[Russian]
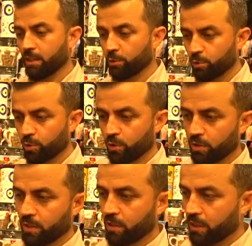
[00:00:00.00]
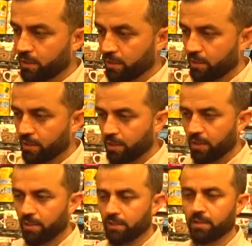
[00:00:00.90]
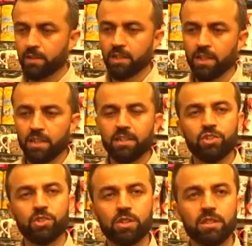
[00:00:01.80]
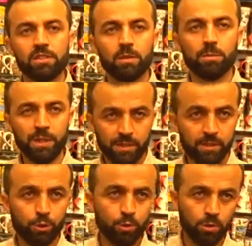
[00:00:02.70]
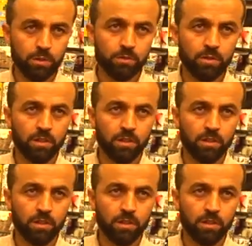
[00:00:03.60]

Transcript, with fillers: кто хотите кальян, начиная с 50 долларов,